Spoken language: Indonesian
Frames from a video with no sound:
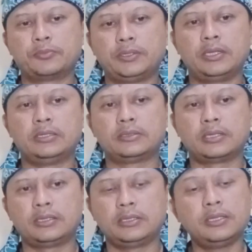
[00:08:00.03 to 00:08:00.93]
maupun
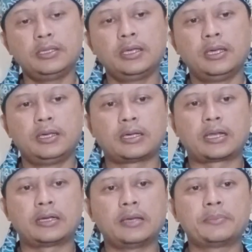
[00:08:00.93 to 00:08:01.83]
DITI
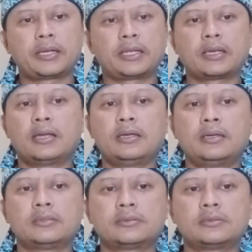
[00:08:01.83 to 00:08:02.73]
karena
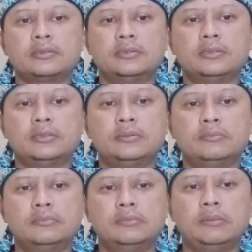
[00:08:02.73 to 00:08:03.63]
mereka eh,
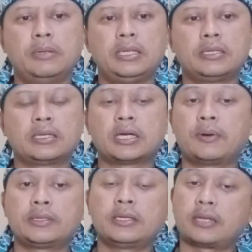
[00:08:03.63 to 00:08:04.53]
memiliki
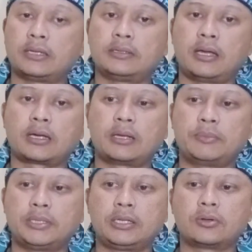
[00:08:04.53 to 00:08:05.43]
kekhawatiran
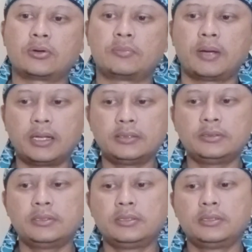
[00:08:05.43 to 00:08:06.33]
akan menjadi
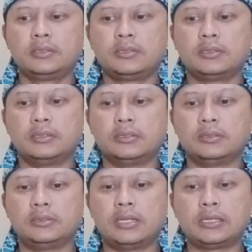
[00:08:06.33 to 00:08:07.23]
korban
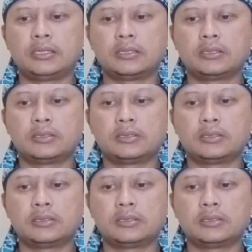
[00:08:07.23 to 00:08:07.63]
eh, dari